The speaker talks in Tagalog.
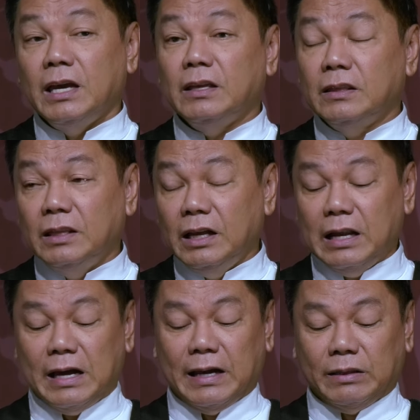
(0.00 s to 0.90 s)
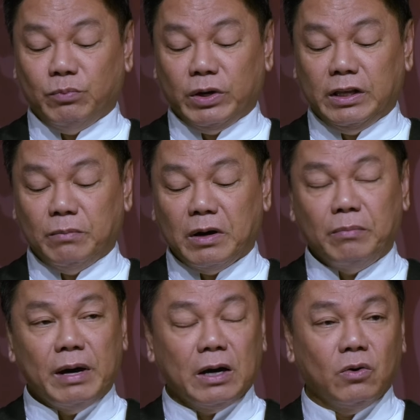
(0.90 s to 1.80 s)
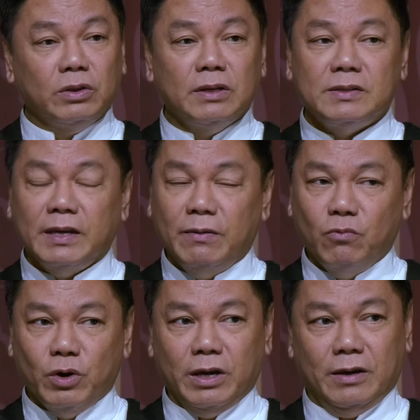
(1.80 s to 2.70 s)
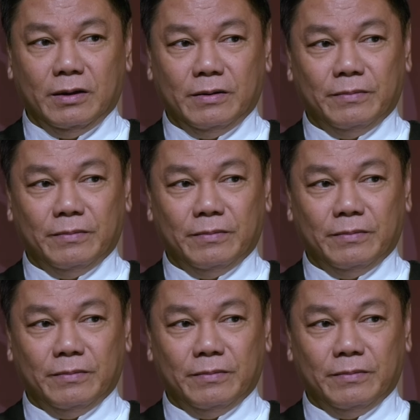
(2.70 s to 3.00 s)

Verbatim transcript: Hindi lahat pwedeng magbago the same way.